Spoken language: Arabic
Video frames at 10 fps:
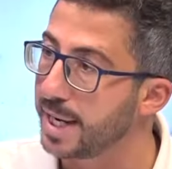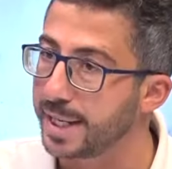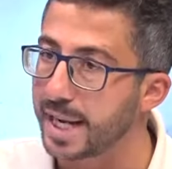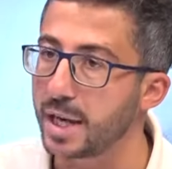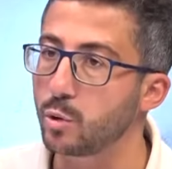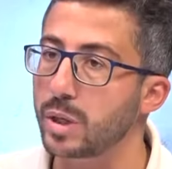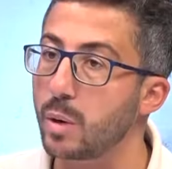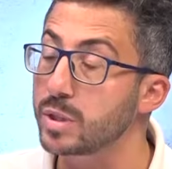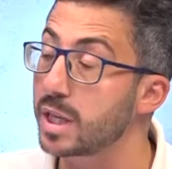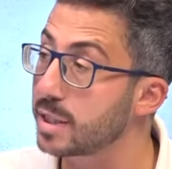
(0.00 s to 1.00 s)
نحن
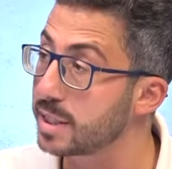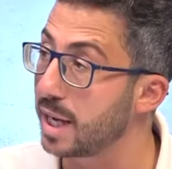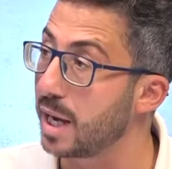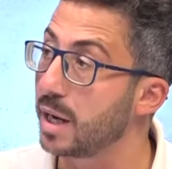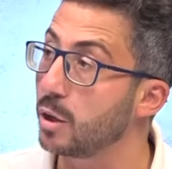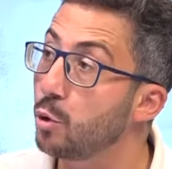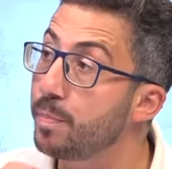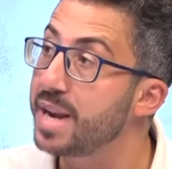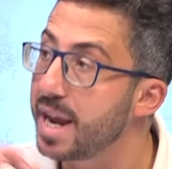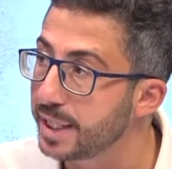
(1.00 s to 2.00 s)
كوزاره صحه
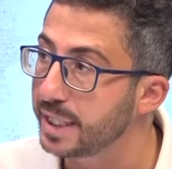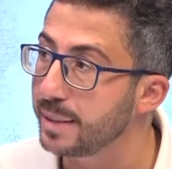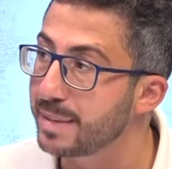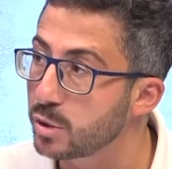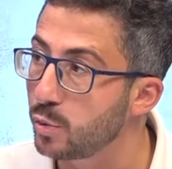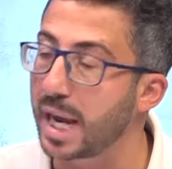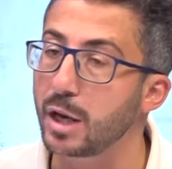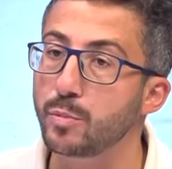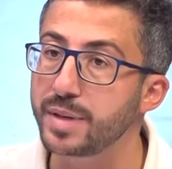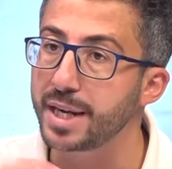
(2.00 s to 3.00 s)
لبنانيه مسؤوله عن
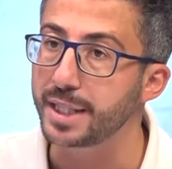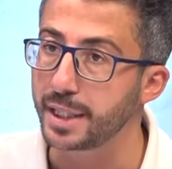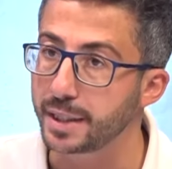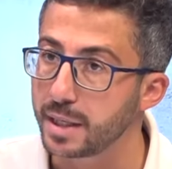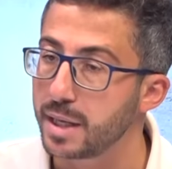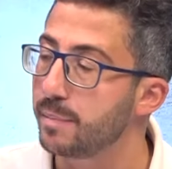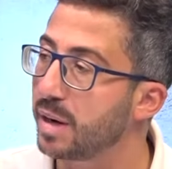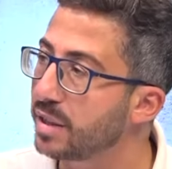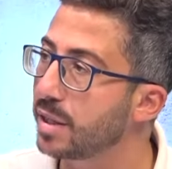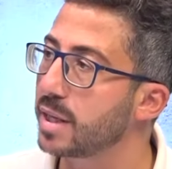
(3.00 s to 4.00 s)
اللبنانيين
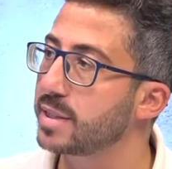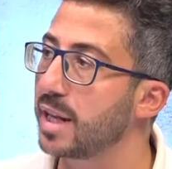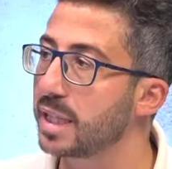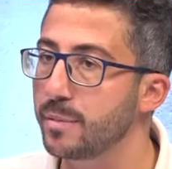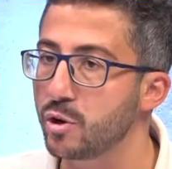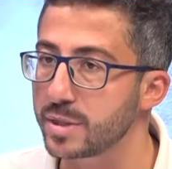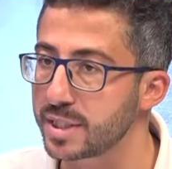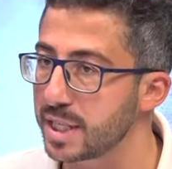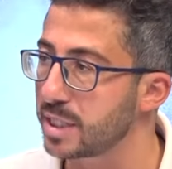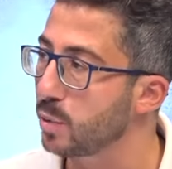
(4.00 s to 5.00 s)
بغض النظر عن انتمائهم
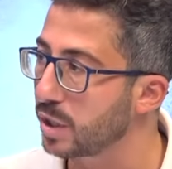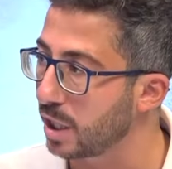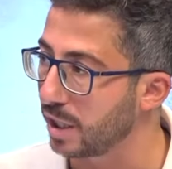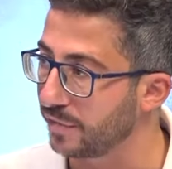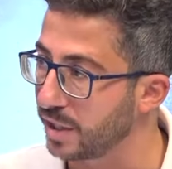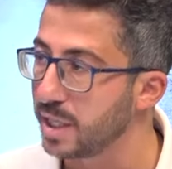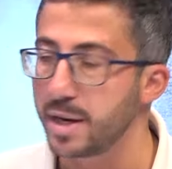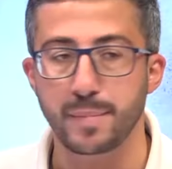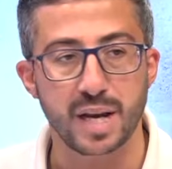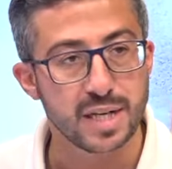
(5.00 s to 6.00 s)
السياسي والطائفي
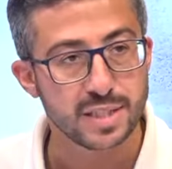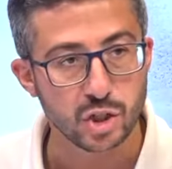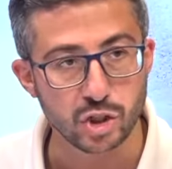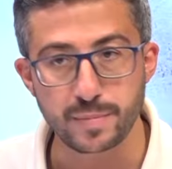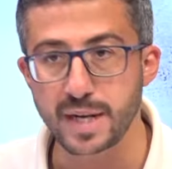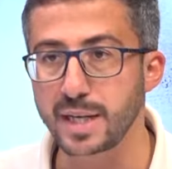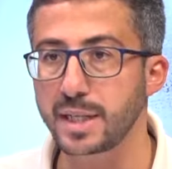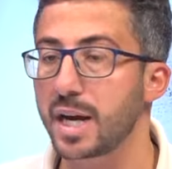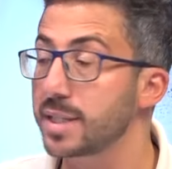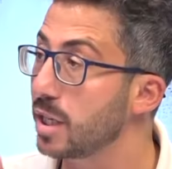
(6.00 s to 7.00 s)
من اقصى الشمال
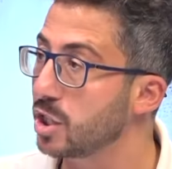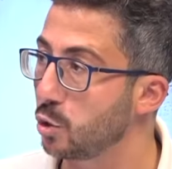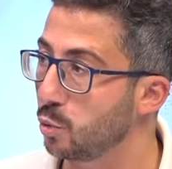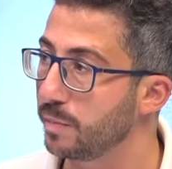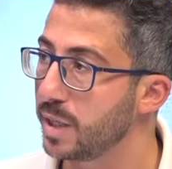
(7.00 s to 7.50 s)
لاقصى الجنوب